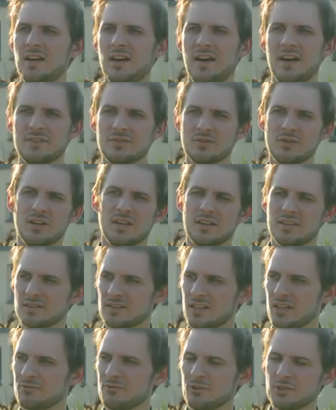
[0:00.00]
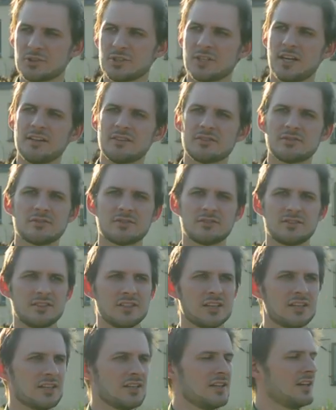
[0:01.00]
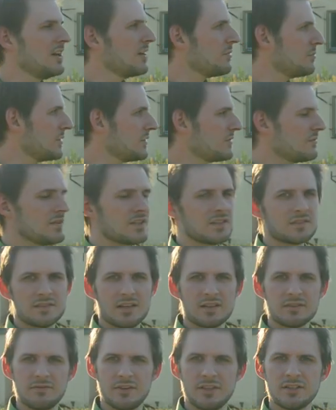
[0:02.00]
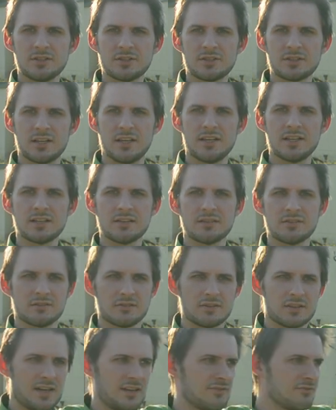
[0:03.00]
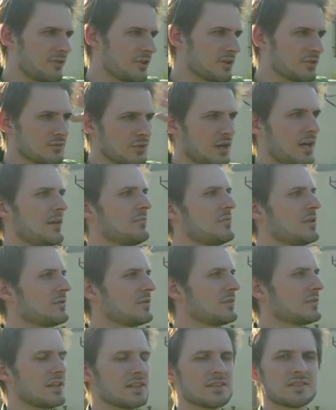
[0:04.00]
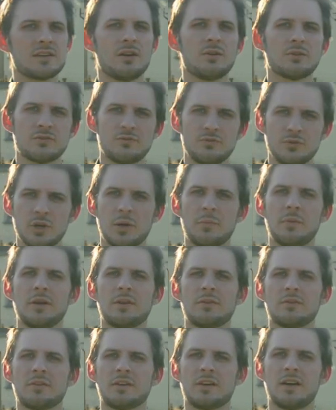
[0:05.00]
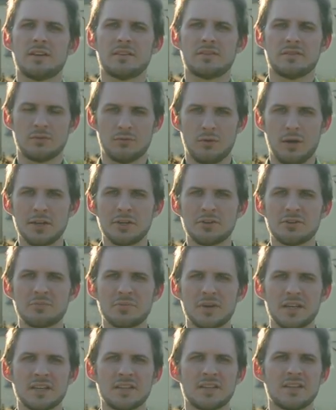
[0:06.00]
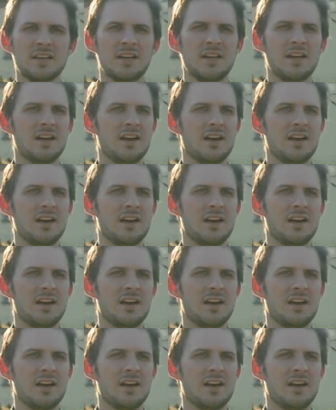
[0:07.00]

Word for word: Also das geht von Steine sortieren bis wie gesagt Wände streichen und einfach nur einmal durchs ganze Haus wirbeln und alles in Ordnung bringen.